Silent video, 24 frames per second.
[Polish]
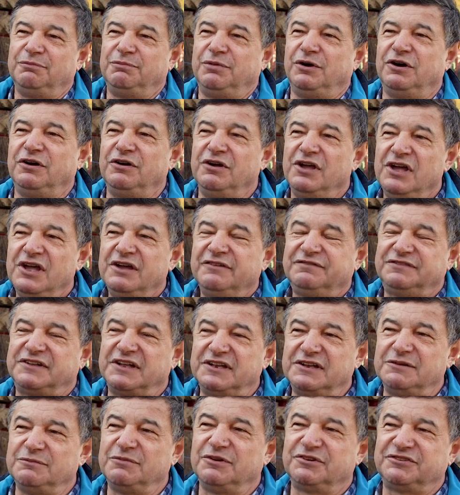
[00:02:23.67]
bo
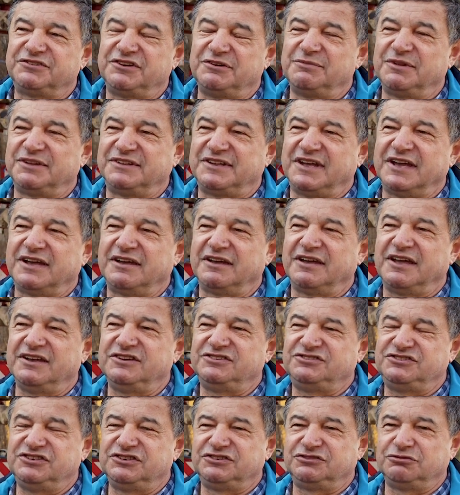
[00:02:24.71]
wtedy możemy
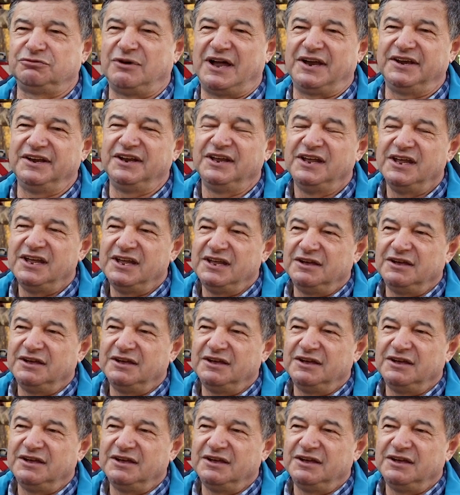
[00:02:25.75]
zagęścić łan,